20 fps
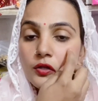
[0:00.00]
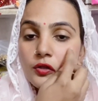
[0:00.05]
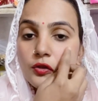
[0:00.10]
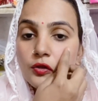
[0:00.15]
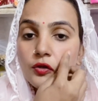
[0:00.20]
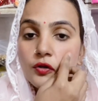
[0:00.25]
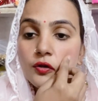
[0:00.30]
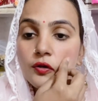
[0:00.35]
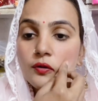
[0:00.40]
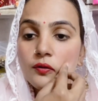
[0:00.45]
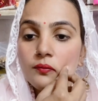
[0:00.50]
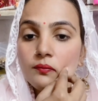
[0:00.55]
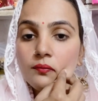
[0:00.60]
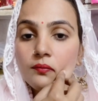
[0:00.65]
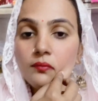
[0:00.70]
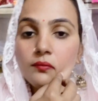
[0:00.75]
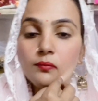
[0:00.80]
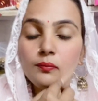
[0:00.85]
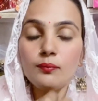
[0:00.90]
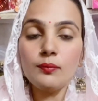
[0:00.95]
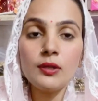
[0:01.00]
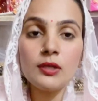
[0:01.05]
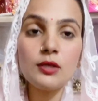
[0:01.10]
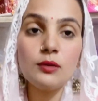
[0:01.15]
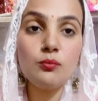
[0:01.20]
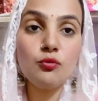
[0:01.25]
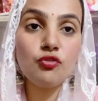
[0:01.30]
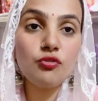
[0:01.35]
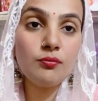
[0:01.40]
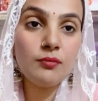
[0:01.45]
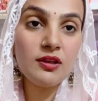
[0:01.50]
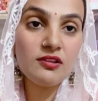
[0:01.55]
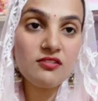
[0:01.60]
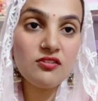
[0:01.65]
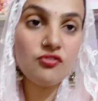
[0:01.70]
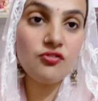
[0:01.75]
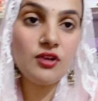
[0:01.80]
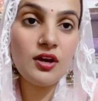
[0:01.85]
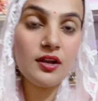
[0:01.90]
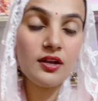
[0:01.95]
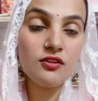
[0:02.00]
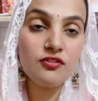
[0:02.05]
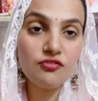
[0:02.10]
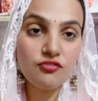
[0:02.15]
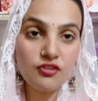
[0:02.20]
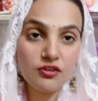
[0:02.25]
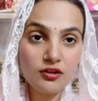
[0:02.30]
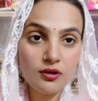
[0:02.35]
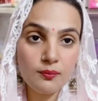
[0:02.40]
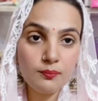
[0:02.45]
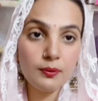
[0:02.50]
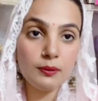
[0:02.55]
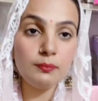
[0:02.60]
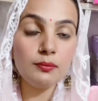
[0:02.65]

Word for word: तो बल्कि मुझे मैसेज आ रहे हैं इंस्टाग्राम पे